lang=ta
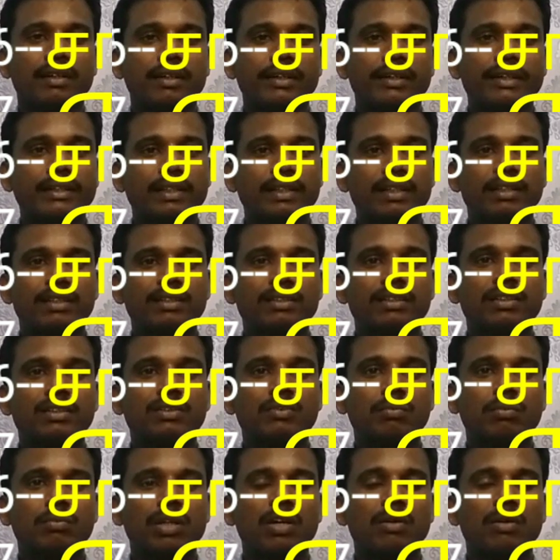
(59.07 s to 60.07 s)
எட்டுலேருந்து
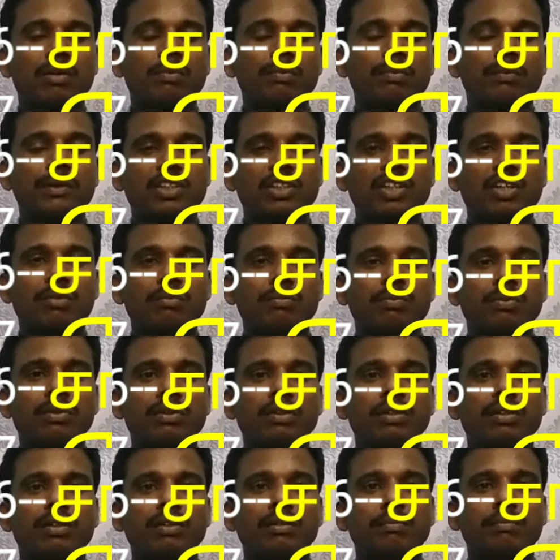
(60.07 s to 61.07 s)
ஒன்பதாம் வகுப்பு பத்தாம்
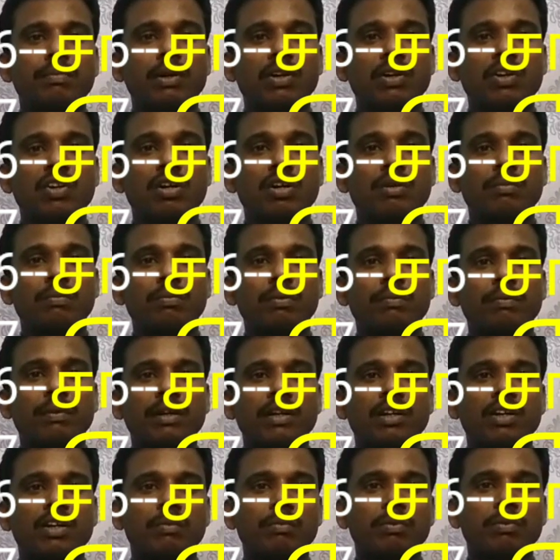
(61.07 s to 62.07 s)
வகுப்பு பதினொன்றாம் வகுப்பு
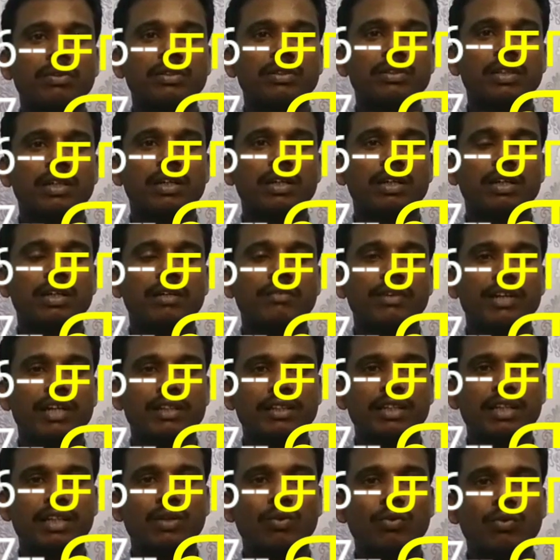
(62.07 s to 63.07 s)
பன்னெண்டாம் வகுப்பு
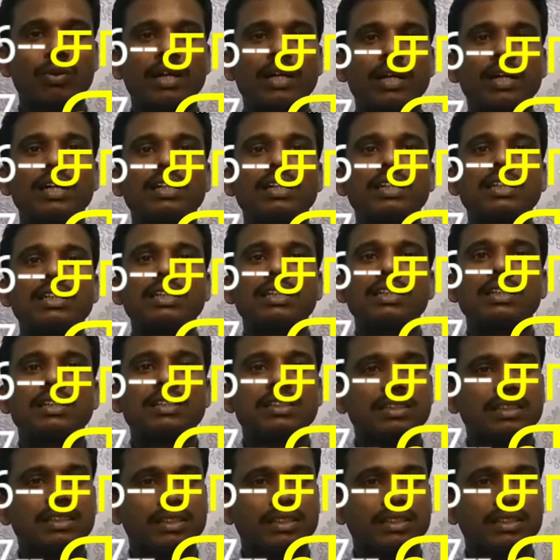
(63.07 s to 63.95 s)
வினாத்தார்கள் கூட இதை